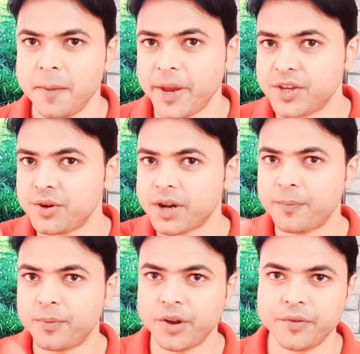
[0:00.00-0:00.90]
मेक श्योर
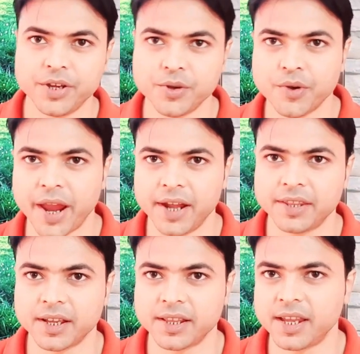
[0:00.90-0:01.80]
आप पूरे वीडियो को
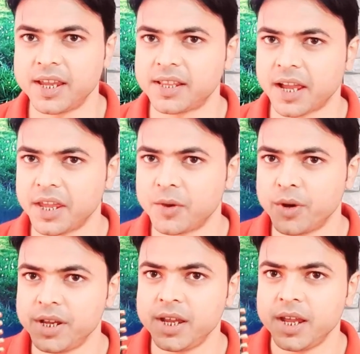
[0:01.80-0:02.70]
एंड तक देखिए ताकि
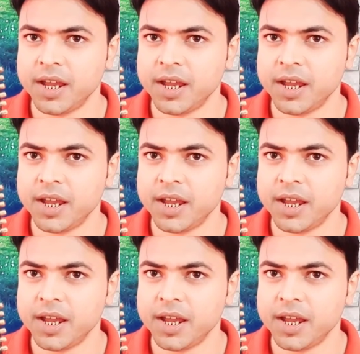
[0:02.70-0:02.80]
कोई